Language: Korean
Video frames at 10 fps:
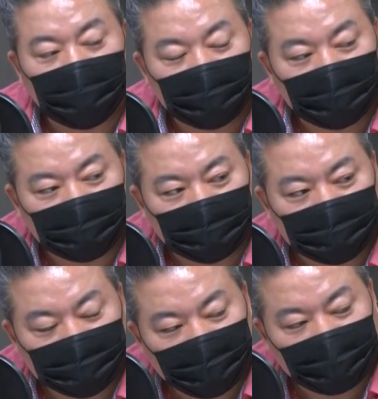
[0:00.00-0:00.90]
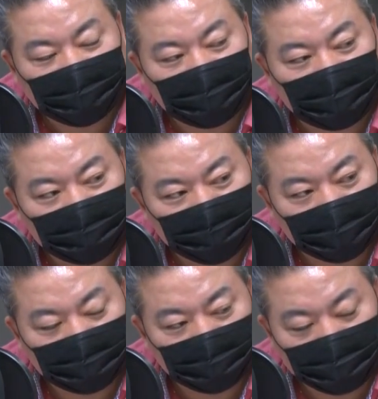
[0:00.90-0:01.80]
대해서 이해한다는
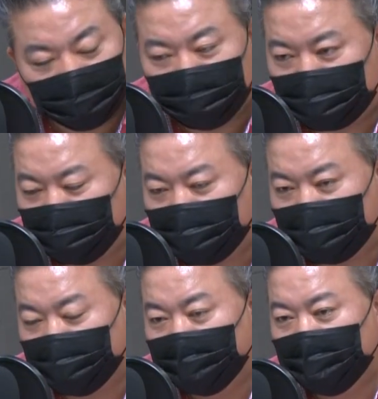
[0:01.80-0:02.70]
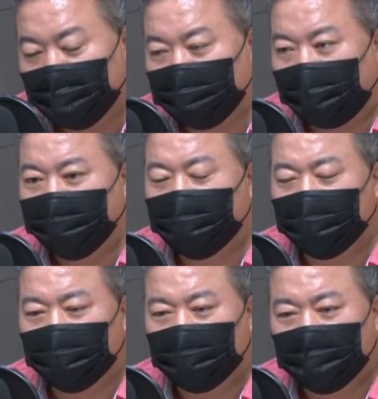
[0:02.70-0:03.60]
입장도 있는 반면에 네.
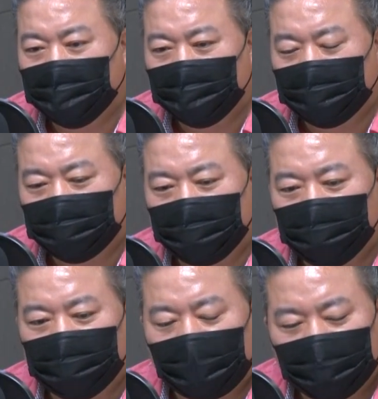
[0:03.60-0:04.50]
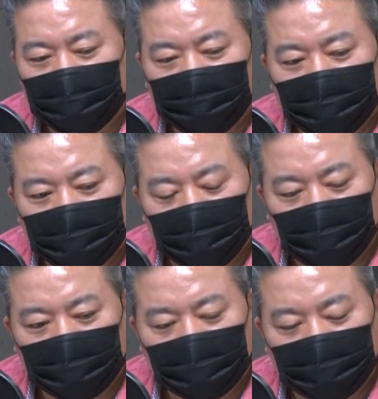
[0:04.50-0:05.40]
반면에 그래도 당을 위해서
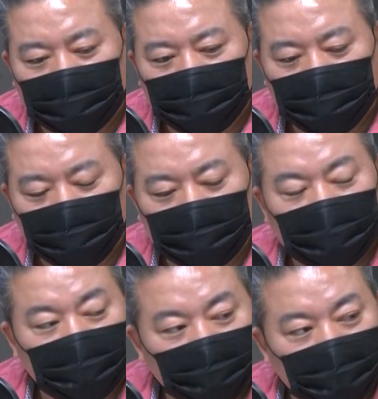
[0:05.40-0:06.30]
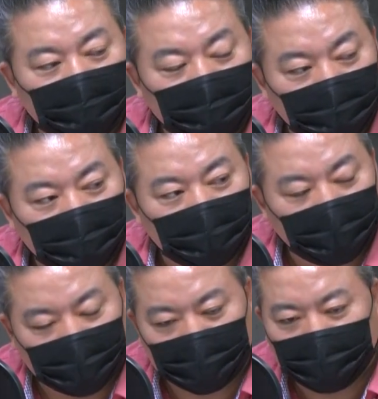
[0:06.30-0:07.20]
노력했던 중진 의원들도
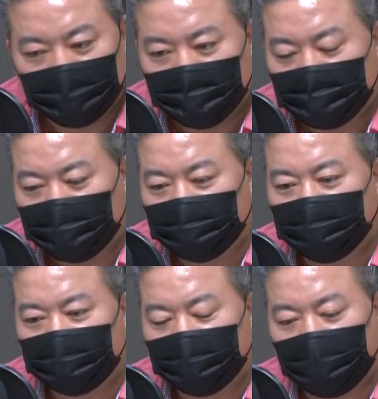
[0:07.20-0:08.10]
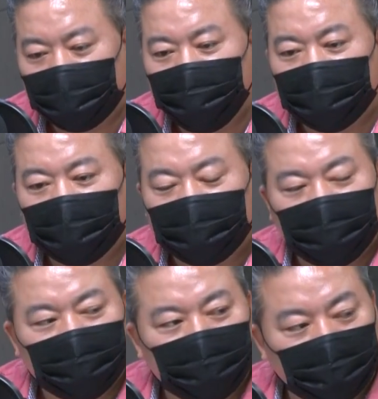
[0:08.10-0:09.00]
있는데 이들에게 해명의
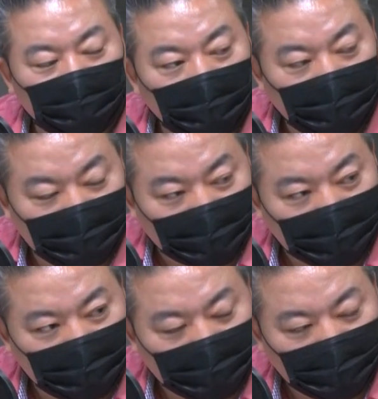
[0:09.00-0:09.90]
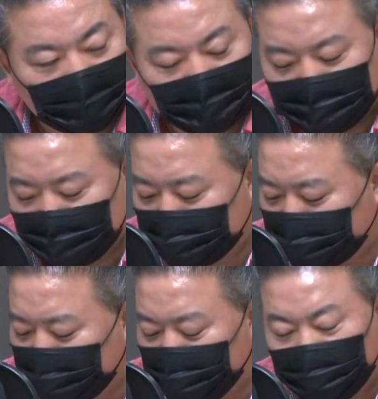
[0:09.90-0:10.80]
기회는 좀 줘야 되지 않겠냐 특히
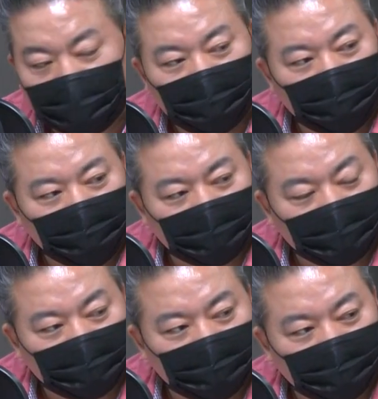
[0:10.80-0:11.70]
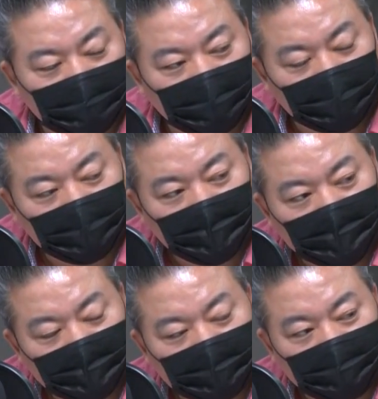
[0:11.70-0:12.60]
이제 우상호 의원 같은 경우 이게
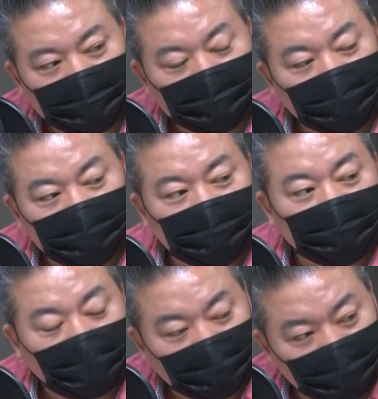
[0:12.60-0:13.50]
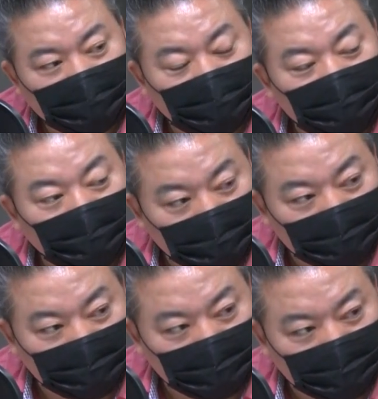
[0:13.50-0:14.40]
큰 정치적 타격이 될 수도
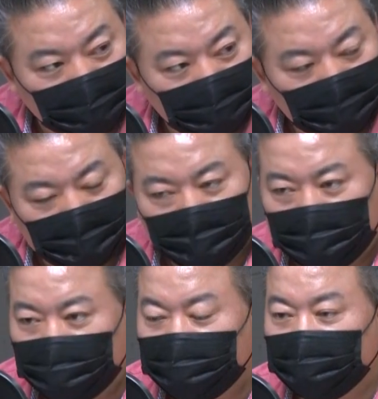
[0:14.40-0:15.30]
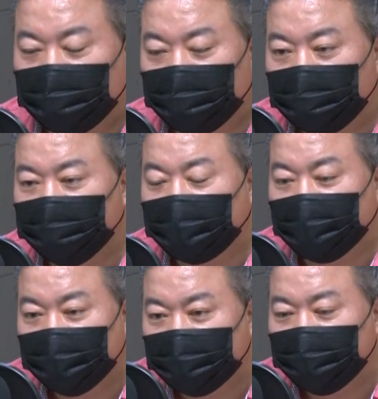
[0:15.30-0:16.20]
있거든요. 그렇죠. 이것이 현의가
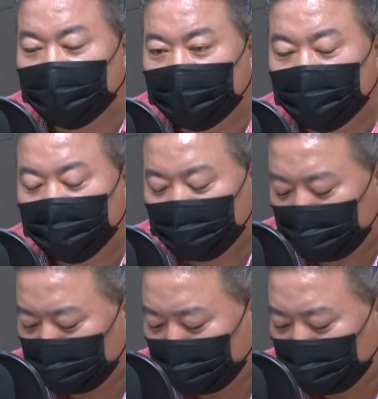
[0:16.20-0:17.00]
있느냐 또는